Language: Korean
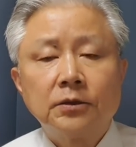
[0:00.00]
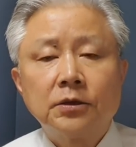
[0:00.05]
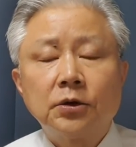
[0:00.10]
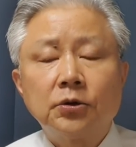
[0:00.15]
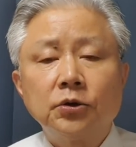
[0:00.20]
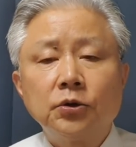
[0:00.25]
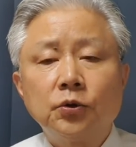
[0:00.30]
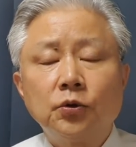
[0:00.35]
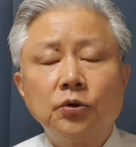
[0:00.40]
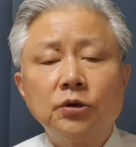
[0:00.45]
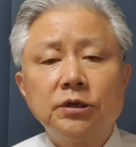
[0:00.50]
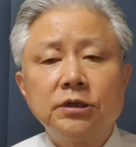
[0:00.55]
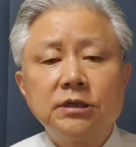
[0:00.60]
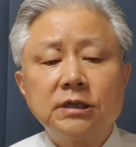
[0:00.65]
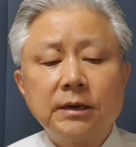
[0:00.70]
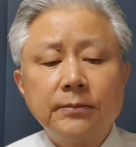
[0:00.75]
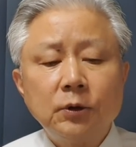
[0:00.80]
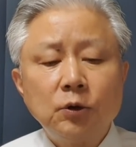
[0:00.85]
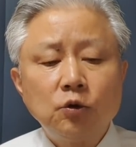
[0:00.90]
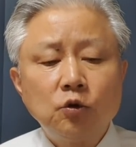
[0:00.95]
그리고
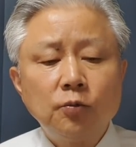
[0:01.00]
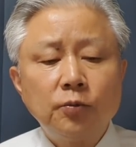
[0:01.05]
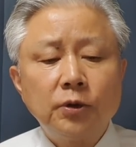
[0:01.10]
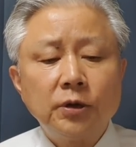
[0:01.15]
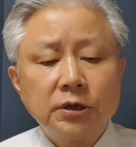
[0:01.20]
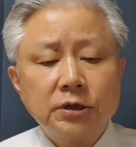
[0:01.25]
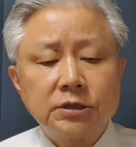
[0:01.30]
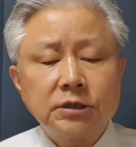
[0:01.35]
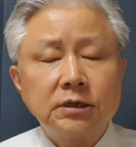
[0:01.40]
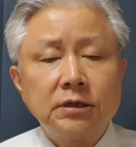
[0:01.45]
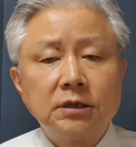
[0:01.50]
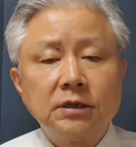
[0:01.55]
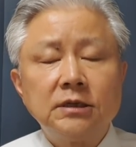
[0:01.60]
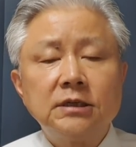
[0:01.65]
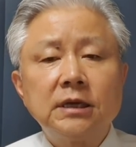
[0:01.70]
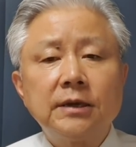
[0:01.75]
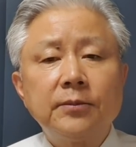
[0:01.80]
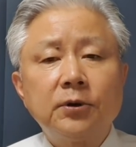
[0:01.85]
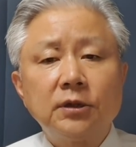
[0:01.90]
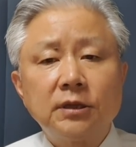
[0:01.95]
이재명 후보 역시
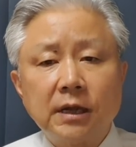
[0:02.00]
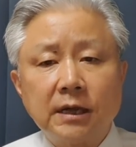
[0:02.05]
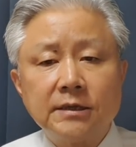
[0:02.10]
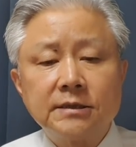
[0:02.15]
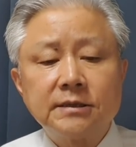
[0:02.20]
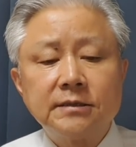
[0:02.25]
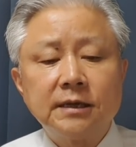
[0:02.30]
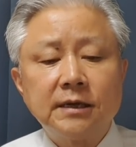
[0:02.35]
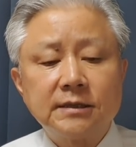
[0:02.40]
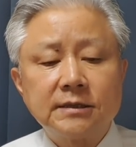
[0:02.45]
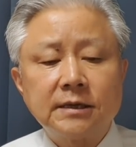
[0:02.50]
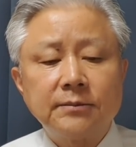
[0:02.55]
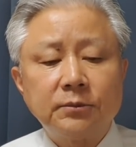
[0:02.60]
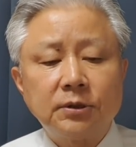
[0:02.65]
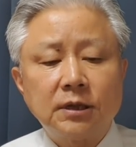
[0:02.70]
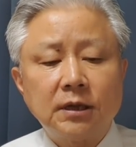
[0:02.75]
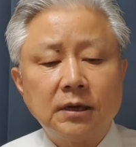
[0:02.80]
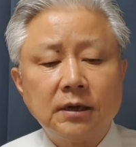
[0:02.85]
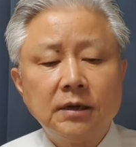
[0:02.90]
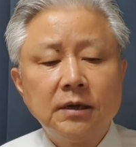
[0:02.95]
이재명은
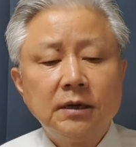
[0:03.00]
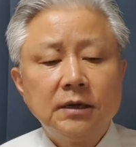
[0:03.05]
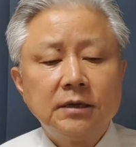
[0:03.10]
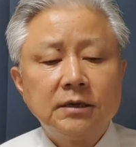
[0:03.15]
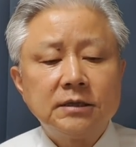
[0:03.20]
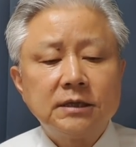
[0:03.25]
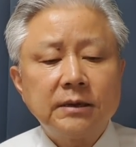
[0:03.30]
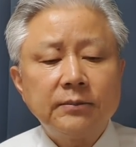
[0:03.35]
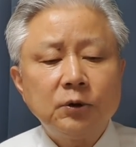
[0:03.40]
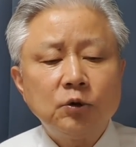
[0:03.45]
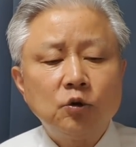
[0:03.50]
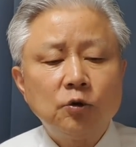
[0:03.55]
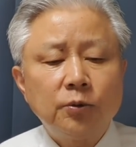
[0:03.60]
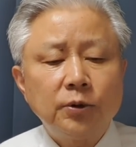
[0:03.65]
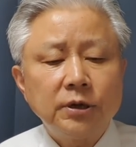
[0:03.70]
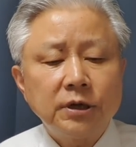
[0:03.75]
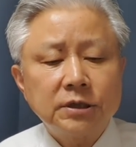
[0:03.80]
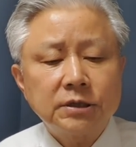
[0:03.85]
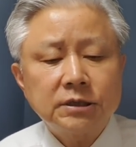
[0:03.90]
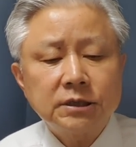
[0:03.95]
넷째입니다. 이재명
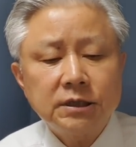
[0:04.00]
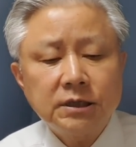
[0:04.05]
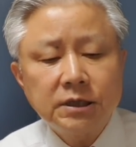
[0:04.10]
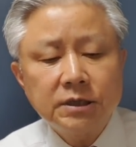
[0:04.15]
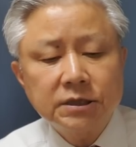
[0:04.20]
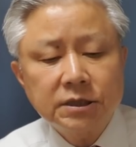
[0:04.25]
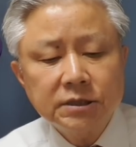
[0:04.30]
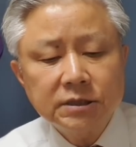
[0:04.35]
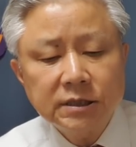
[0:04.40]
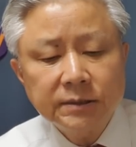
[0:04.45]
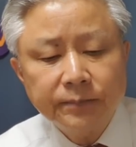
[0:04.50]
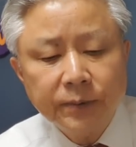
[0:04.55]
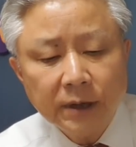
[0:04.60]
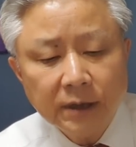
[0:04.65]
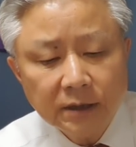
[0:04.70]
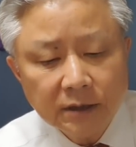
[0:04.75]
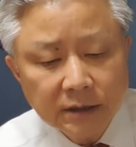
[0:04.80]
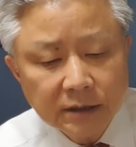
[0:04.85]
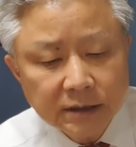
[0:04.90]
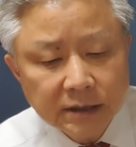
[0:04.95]
후보 역시
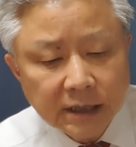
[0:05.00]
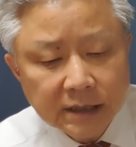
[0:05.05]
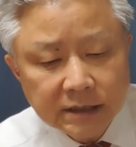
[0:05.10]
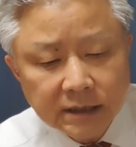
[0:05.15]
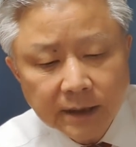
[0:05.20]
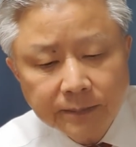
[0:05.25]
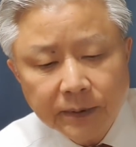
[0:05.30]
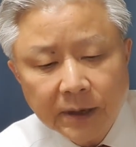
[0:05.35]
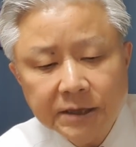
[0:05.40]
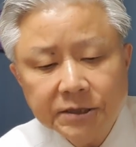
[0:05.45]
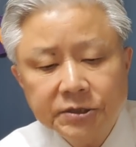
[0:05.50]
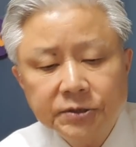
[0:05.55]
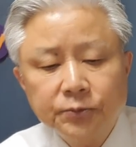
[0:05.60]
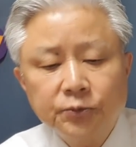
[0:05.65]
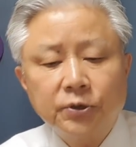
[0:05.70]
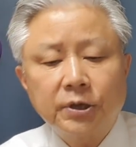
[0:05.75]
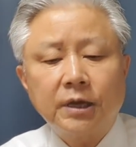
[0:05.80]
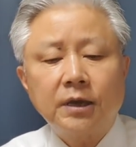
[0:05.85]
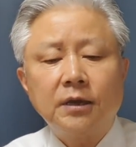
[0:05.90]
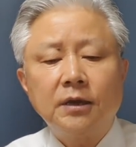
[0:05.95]
2018년 자신의
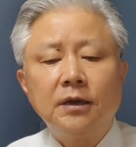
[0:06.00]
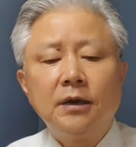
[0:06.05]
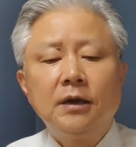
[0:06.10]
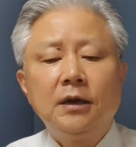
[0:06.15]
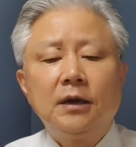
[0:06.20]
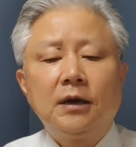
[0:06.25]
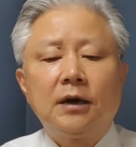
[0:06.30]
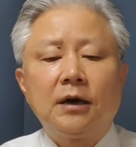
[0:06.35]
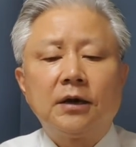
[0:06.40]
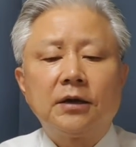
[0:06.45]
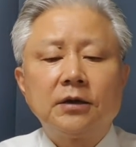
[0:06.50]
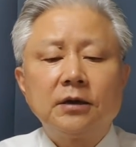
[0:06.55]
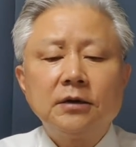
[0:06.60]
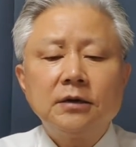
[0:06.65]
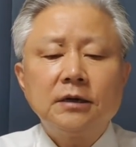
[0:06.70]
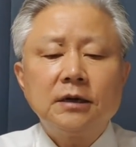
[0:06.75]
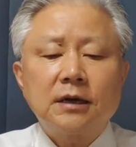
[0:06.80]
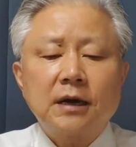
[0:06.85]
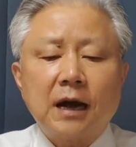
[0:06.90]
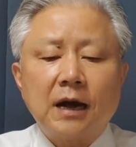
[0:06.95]
페이스북에 어,
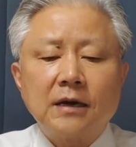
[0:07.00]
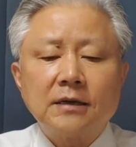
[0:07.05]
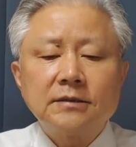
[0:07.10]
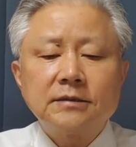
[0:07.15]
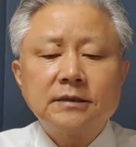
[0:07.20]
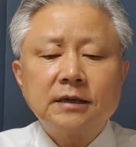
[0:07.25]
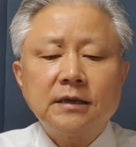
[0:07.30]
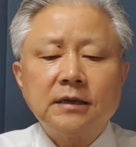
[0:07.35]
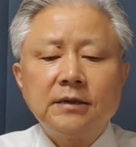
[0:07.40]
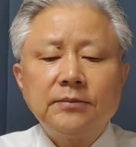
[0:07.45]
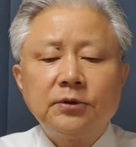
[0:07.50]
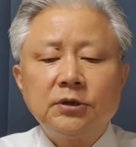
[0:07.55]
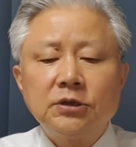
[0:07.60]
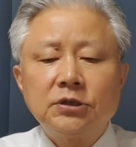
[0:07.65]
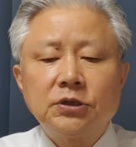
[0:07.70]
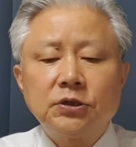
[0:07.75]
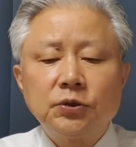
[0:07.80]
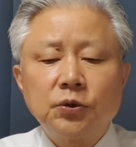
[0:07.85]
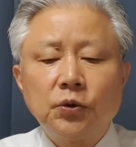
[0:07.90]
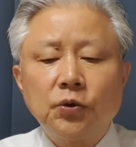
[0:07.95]
형 강제 입원
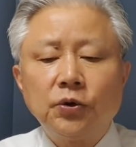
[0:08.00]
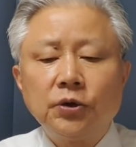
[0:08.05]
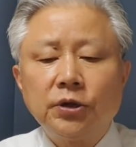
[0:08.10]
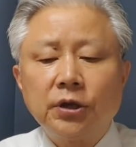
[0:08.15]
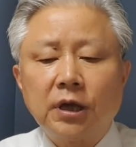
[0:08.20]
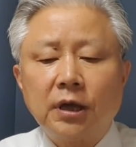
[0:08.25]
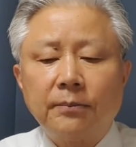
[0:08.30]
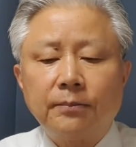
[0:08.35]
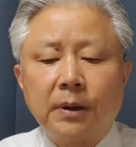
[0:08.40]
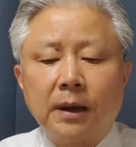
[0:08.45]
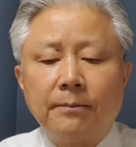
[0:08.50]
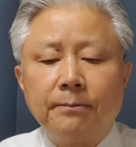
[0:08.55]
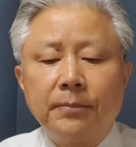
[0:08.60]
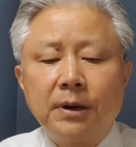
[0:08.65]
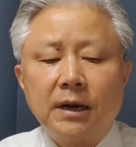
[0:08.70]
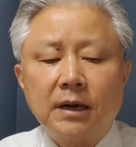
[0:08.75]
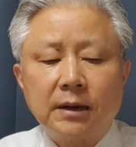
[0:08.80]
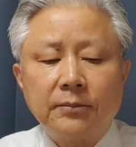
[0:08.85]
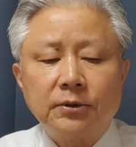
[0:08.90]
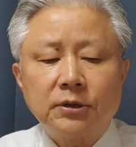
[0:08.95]
시도 의혹
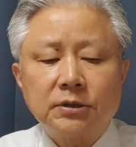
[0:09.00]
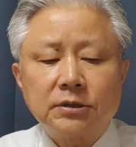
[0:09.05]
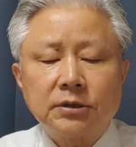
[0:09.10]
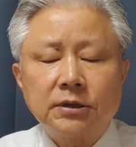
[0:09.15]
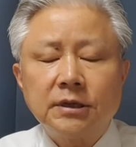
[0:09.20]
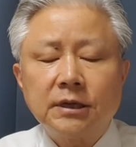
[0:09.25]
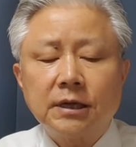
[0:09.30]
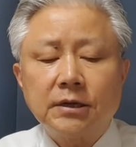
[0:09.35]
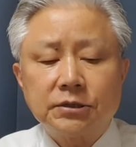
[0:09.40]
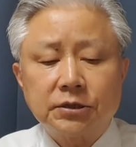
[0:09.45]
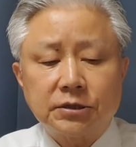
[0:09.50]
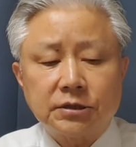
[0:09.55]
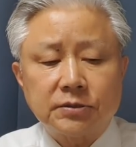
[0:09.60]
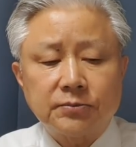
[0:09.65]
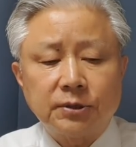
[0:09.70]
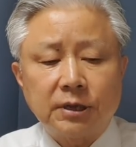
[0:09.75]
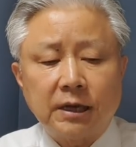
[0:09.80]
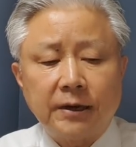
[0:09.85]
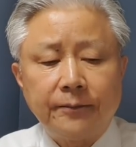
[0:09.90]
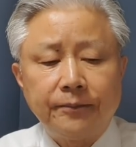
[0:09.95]
반박하면서 이렇게
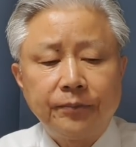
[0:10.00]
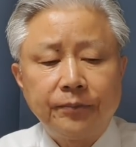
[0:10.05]
적었습니다.